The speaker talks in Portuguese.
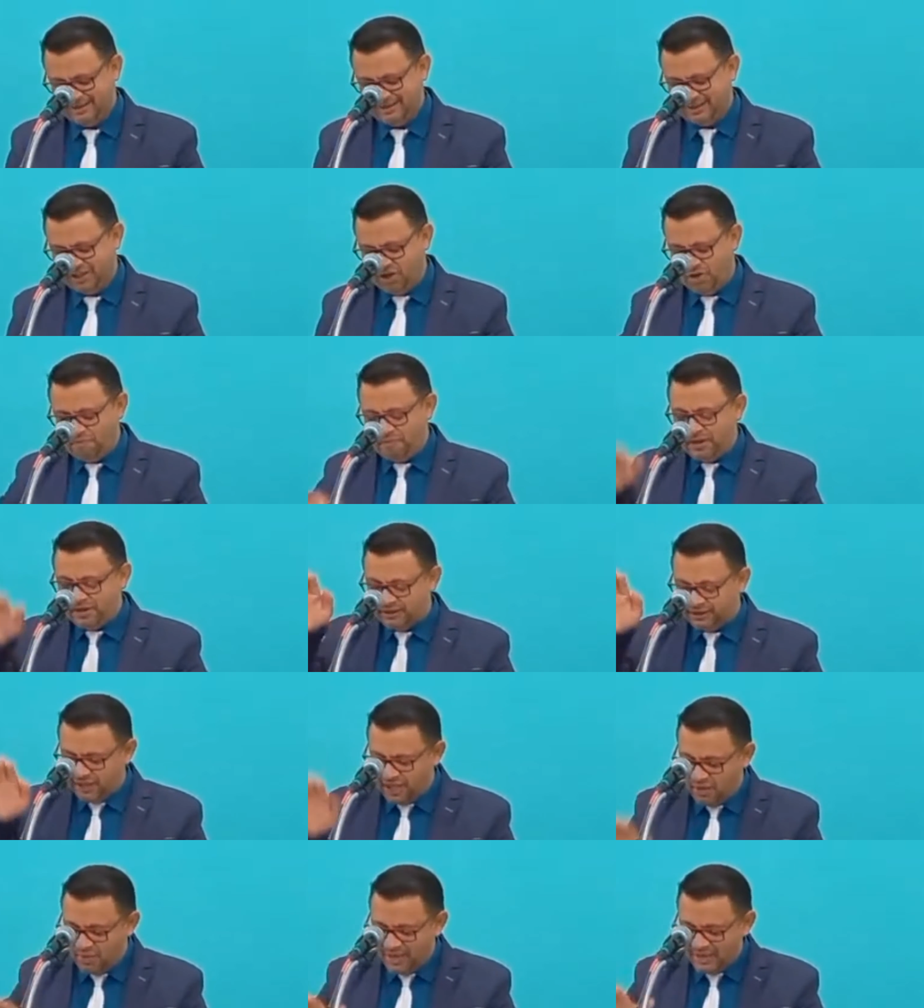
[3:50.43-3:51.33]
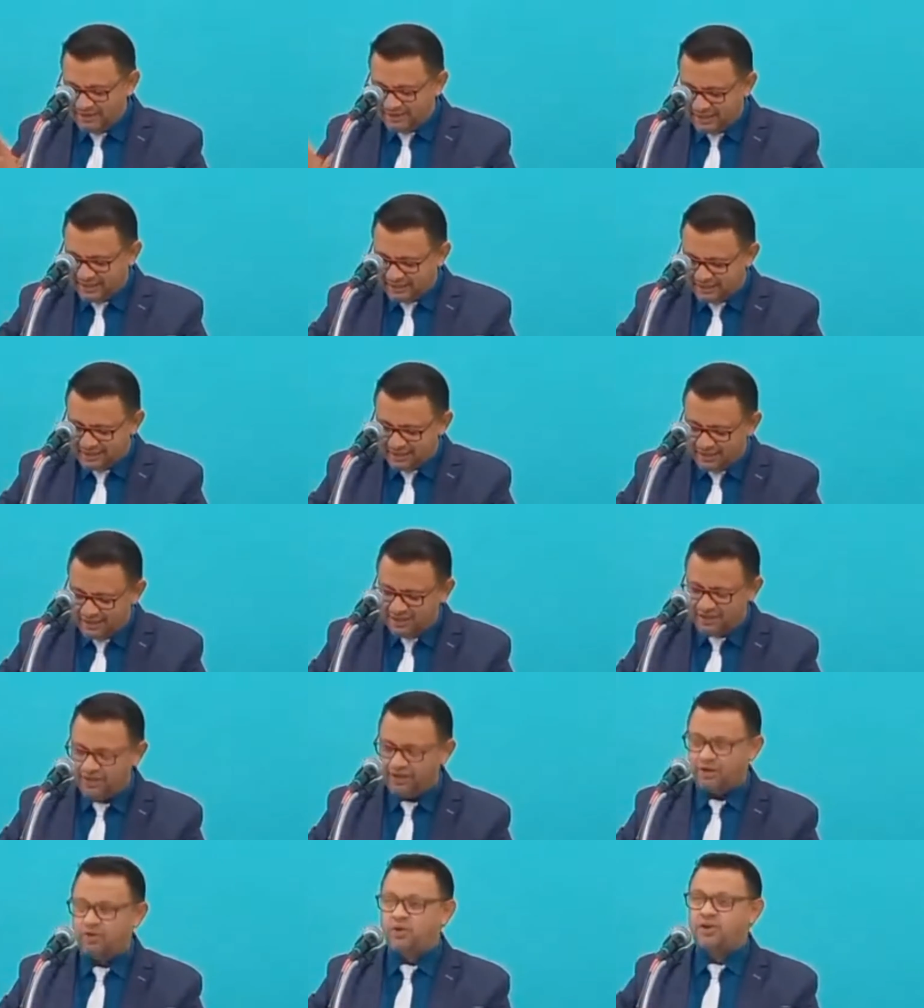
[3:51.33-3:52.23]
Então, perdão é isso aqui,
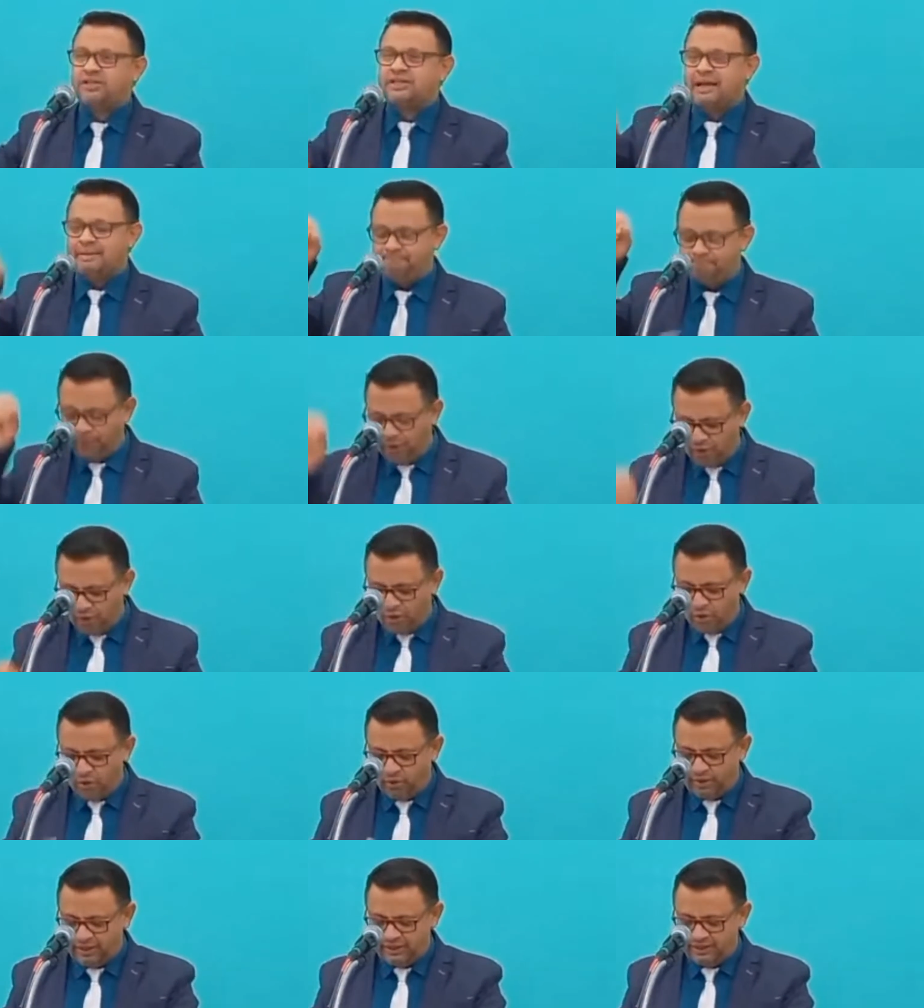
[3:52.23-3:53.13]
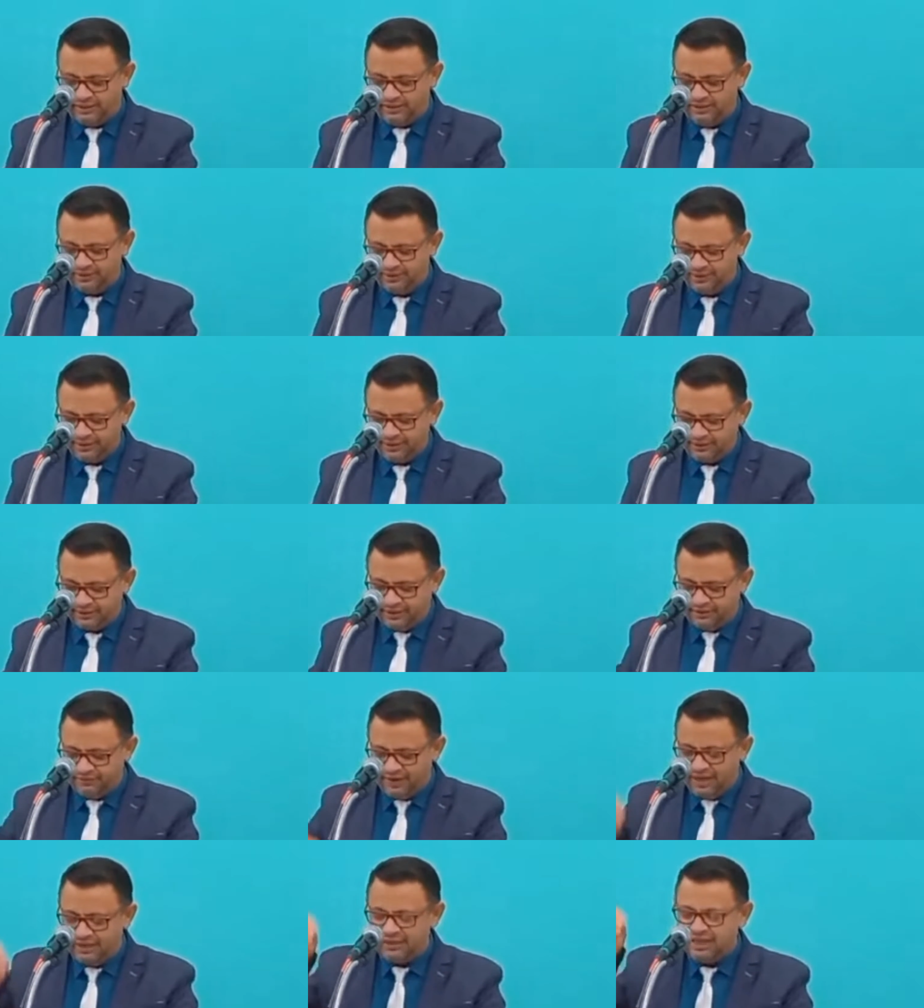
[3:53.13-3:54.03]
ó, coisa boa. Você
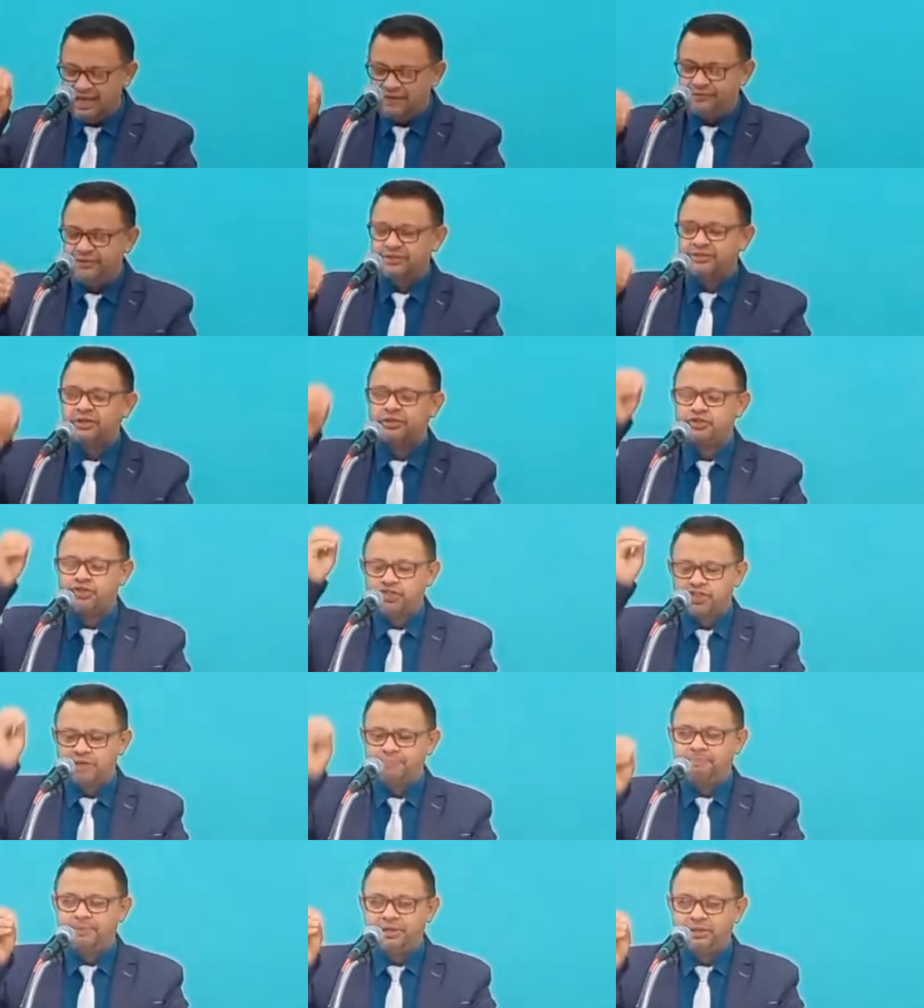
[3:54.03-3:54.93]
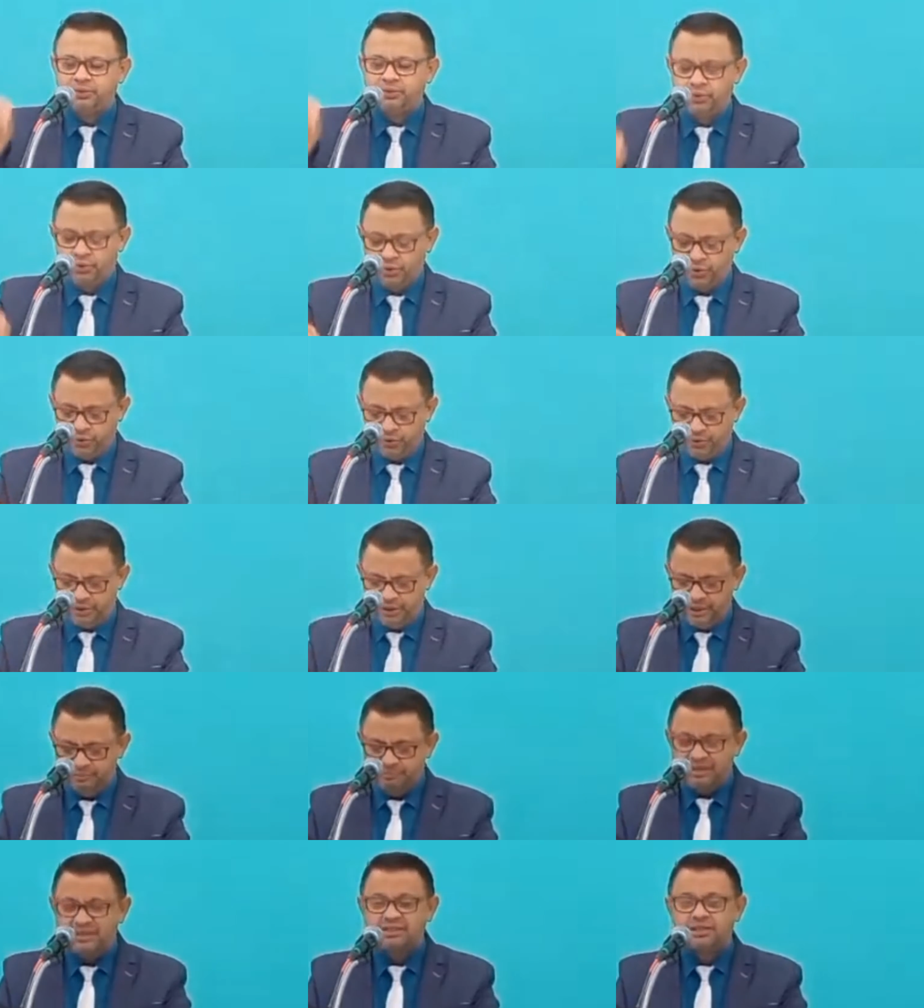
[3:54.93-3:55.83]
vai lá e fala assim, ó, te perdoa.
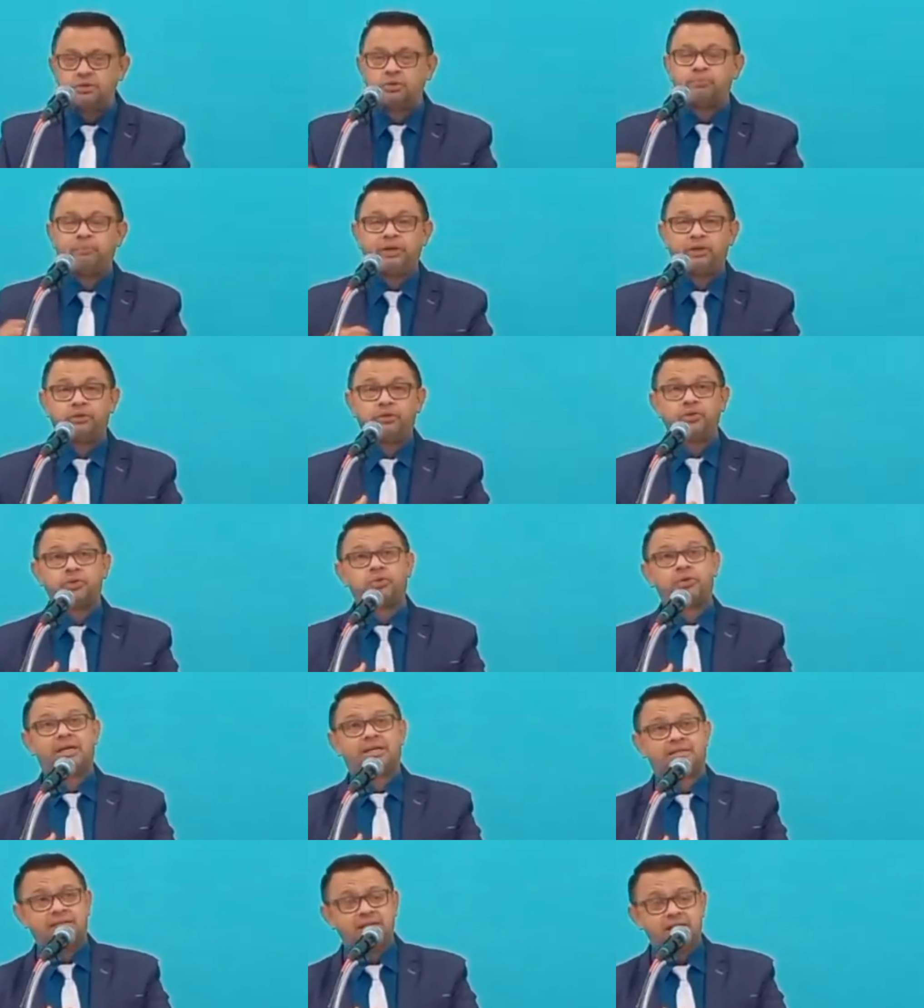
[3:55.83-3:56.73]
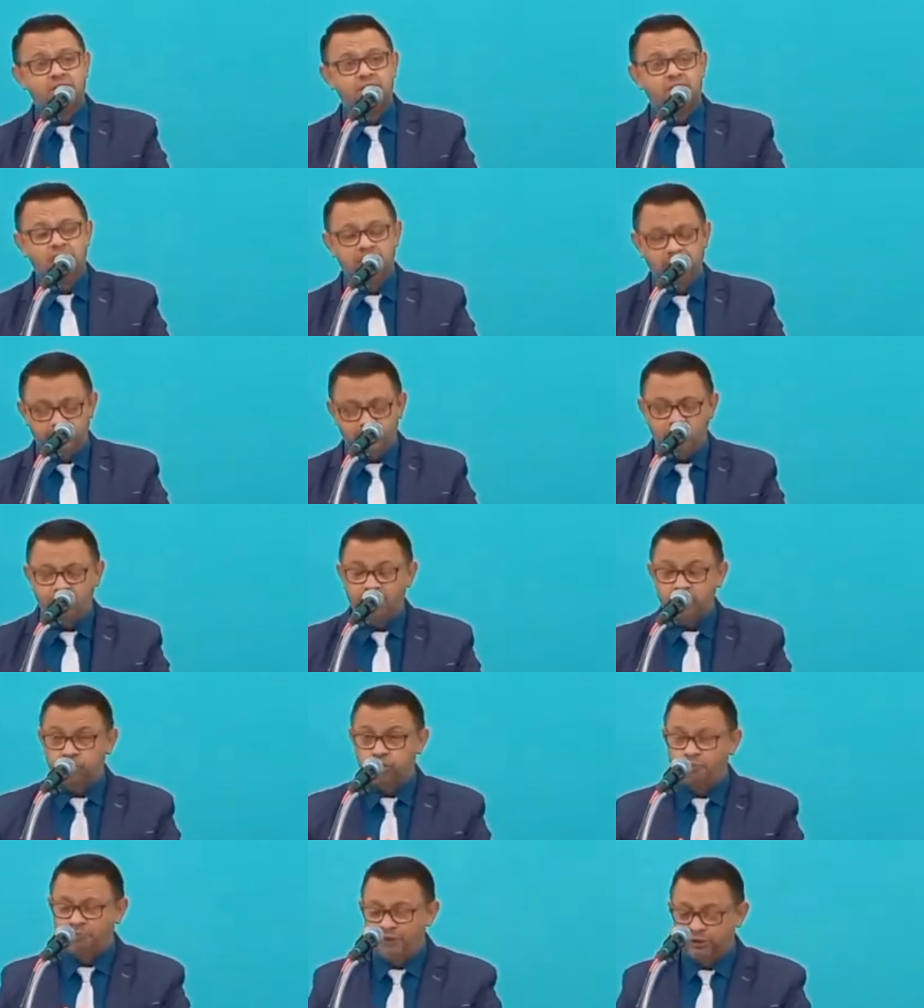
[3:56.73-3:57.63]
Mas você não perdoa de coração? Não, mas eu
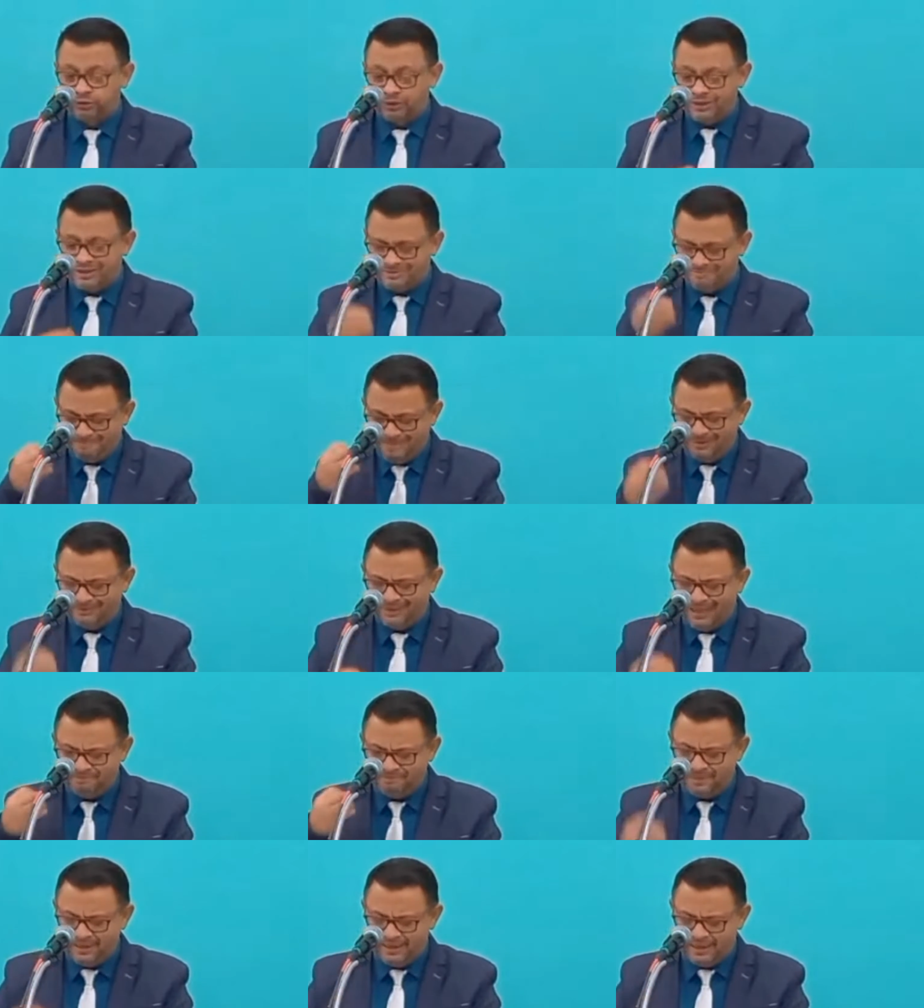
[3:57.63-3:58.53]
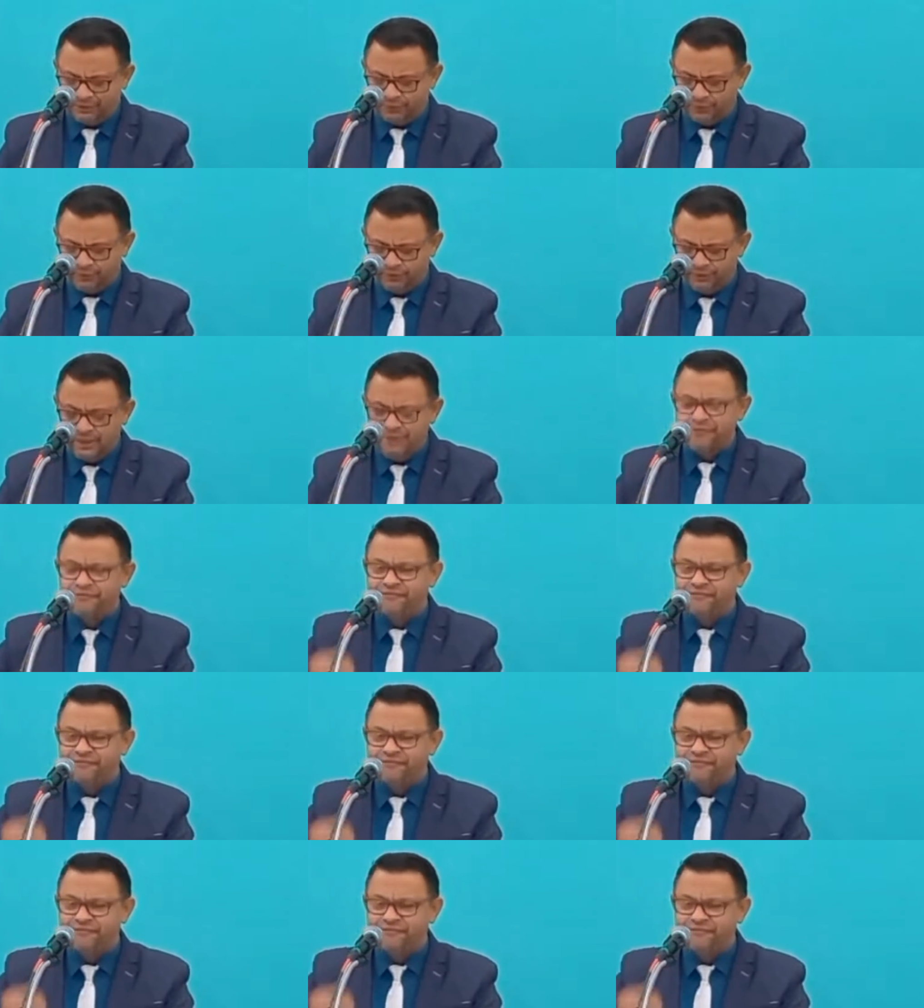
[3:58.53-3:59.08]
estou perdoando de mandamento.